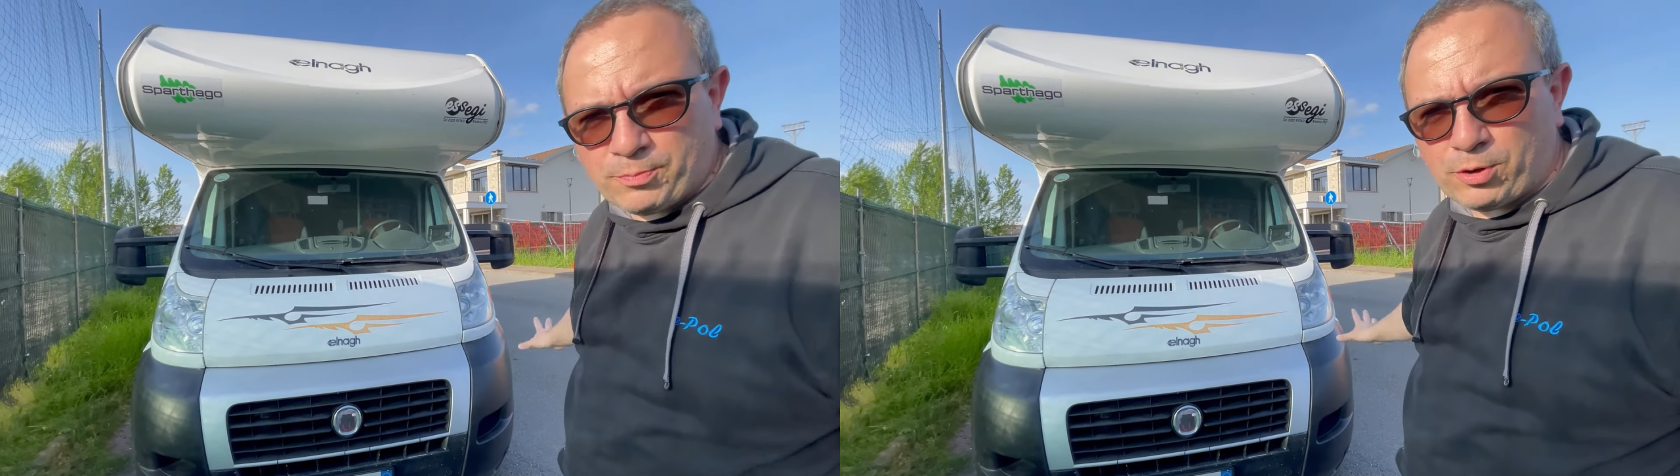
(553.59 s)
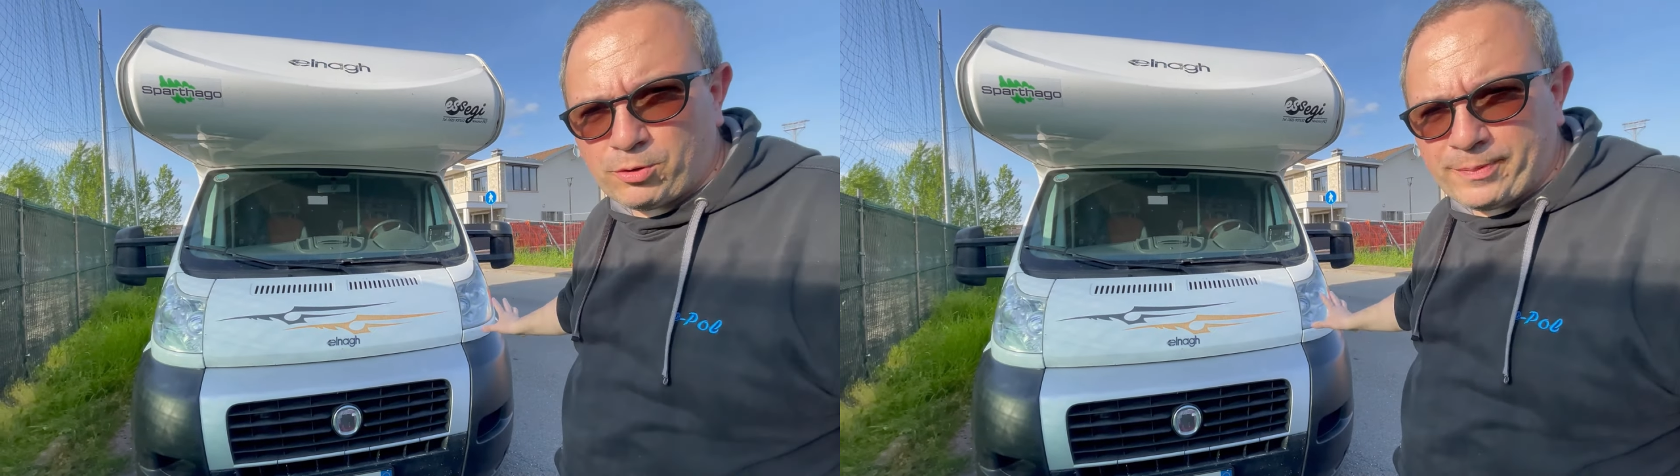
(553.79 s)

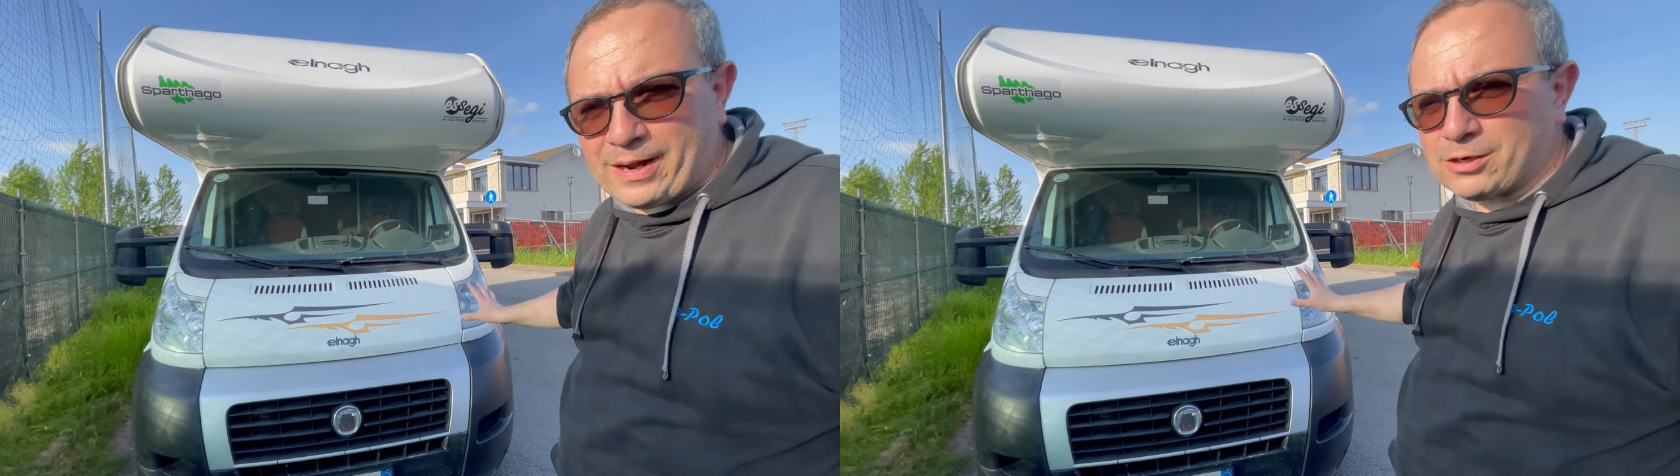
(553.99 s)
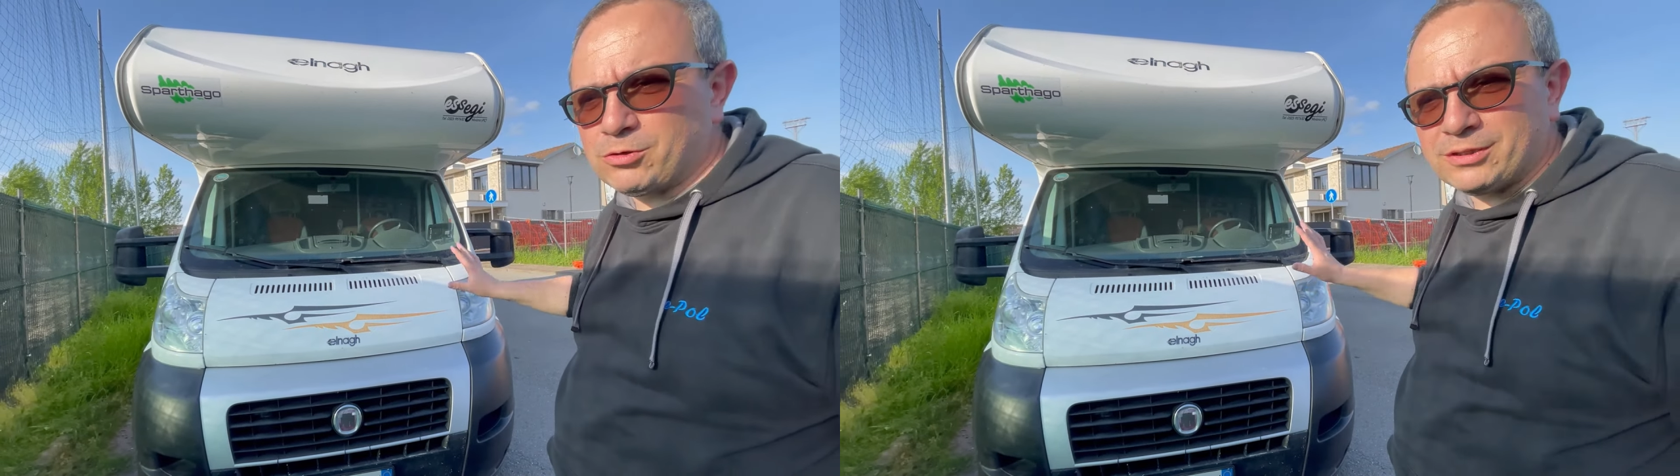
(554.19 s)
po'
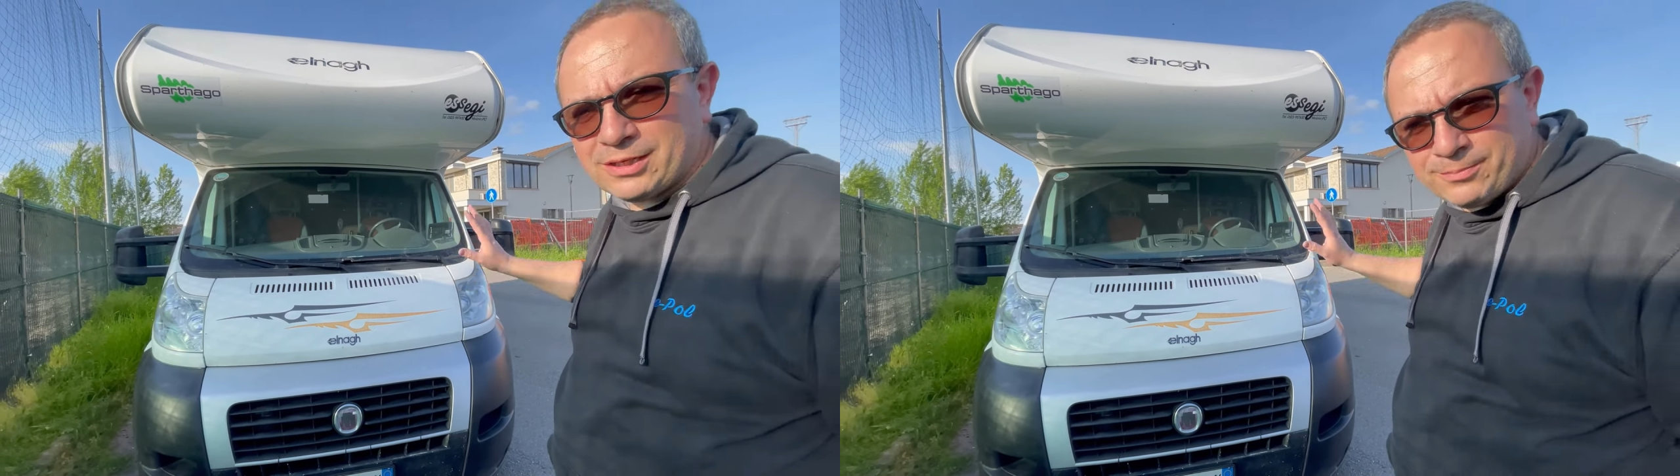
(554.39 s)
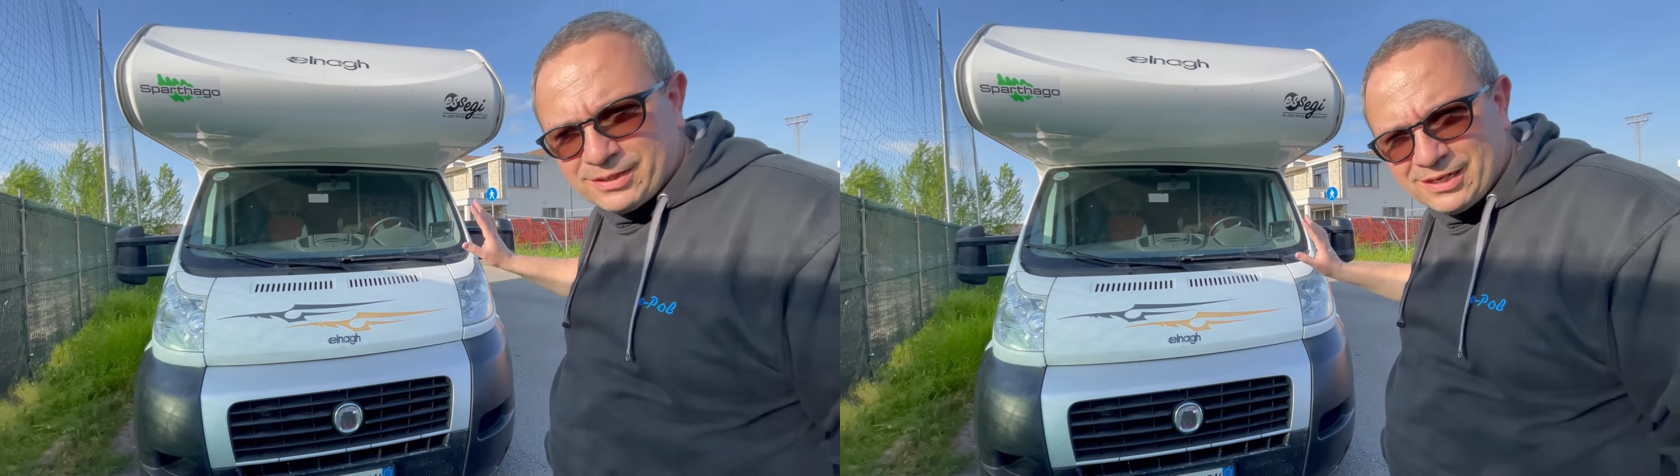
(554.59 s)
opaco
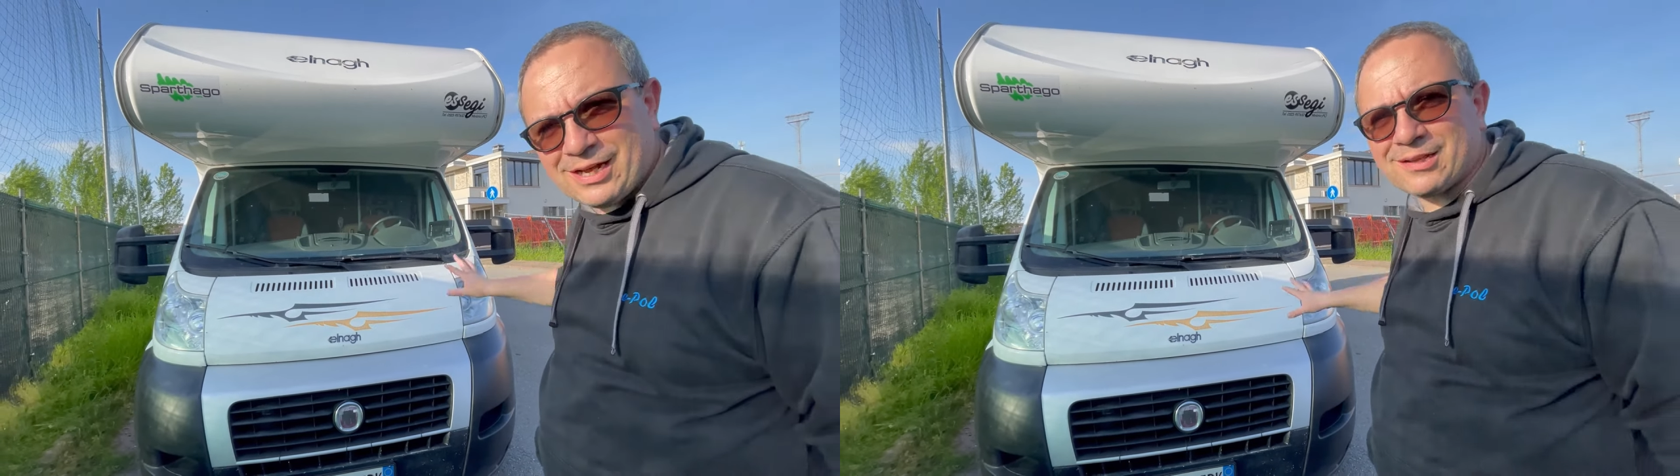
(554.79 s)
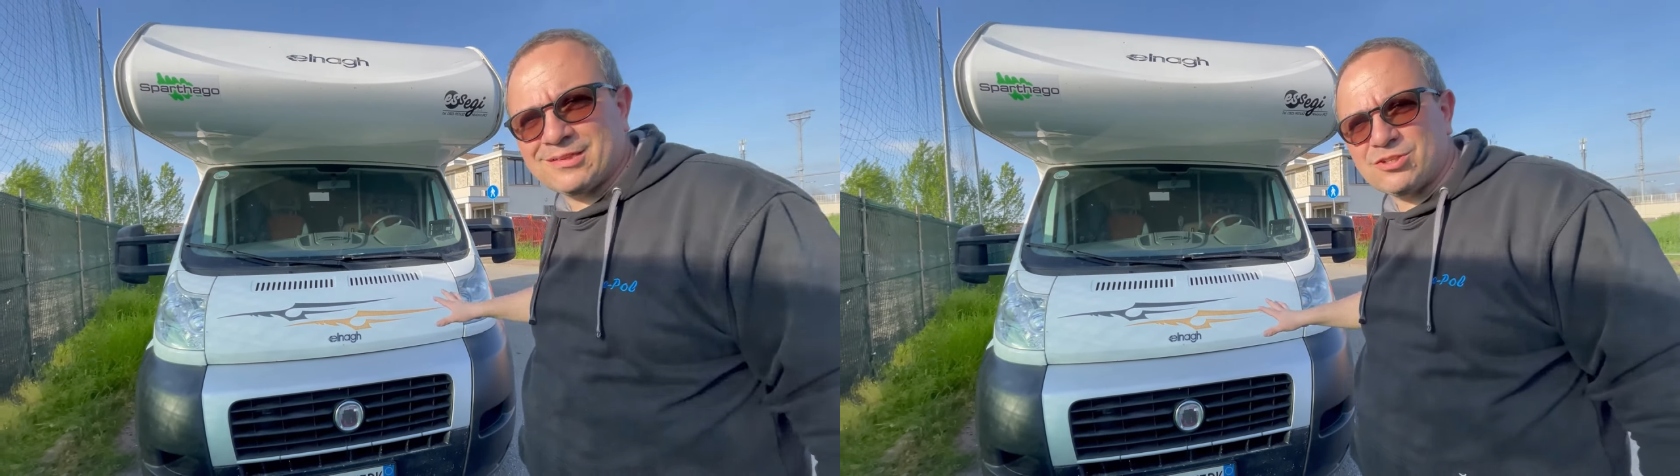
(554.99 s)
andrebbe
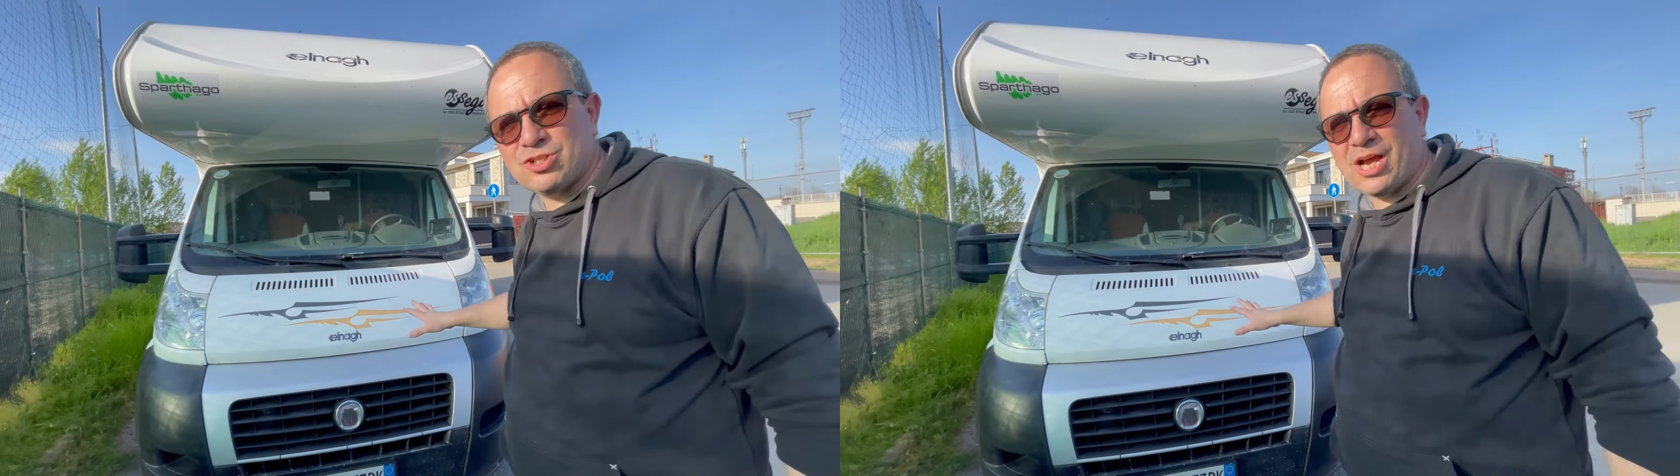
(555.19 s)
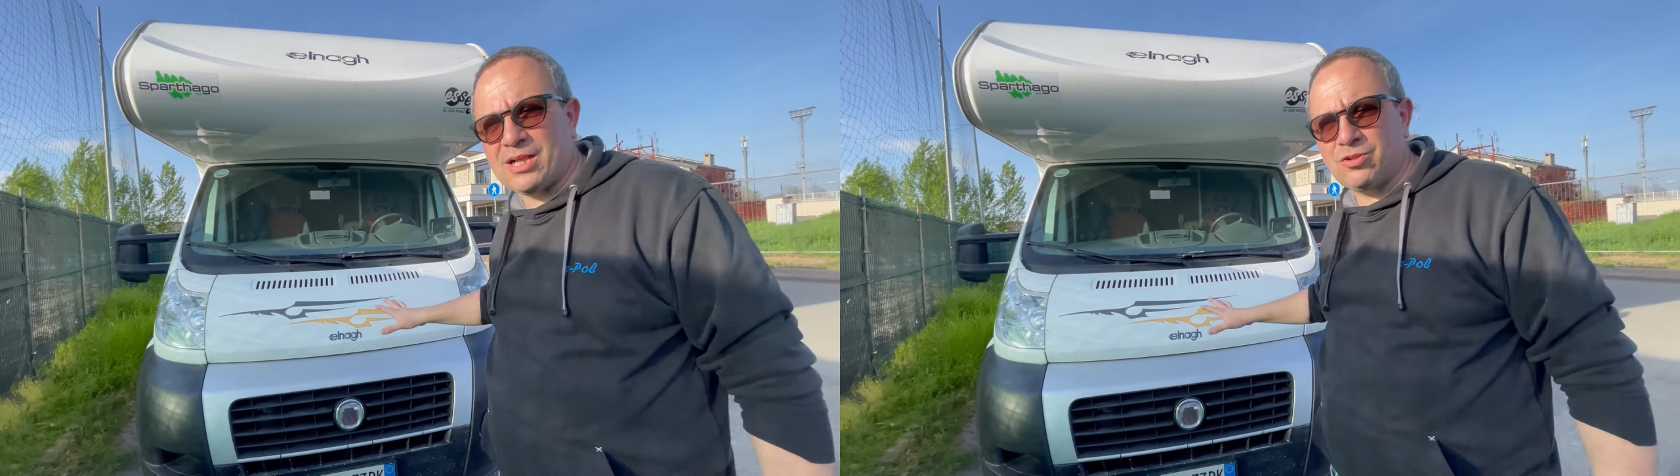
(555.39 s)

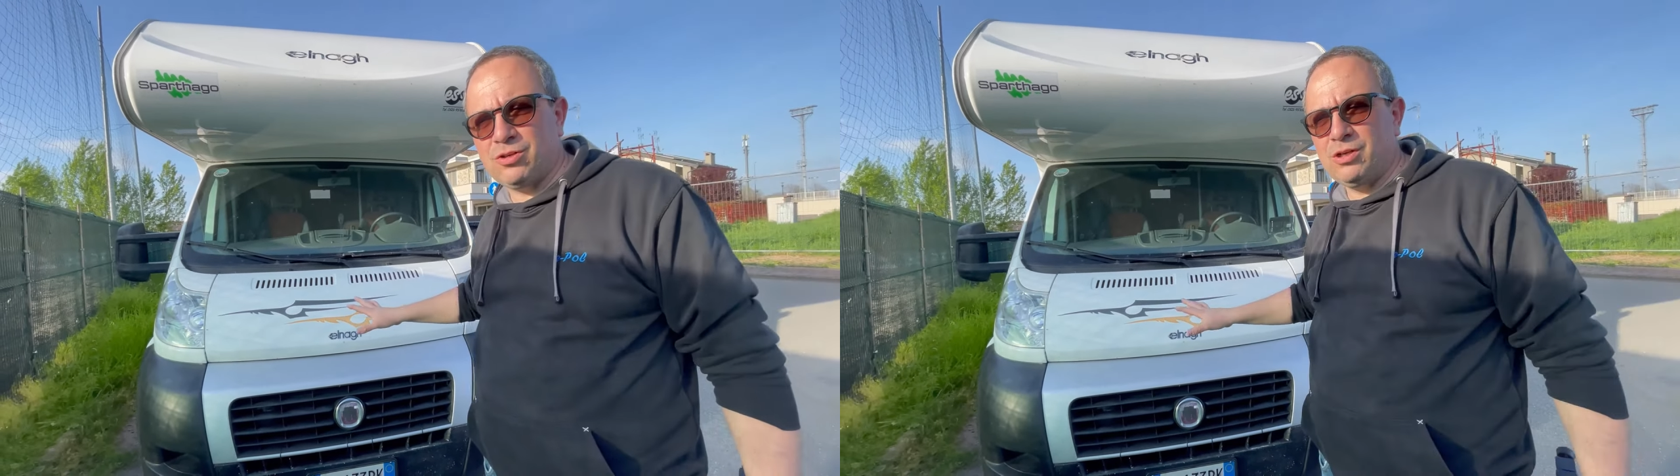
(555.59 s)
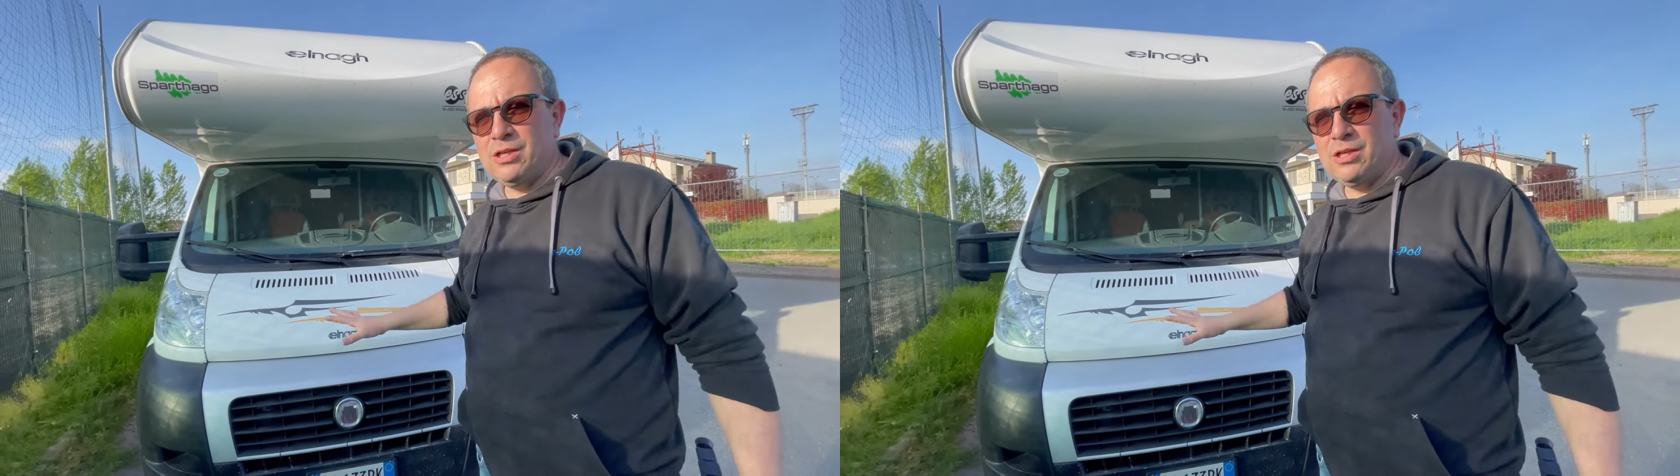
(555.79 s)
ricarteggiato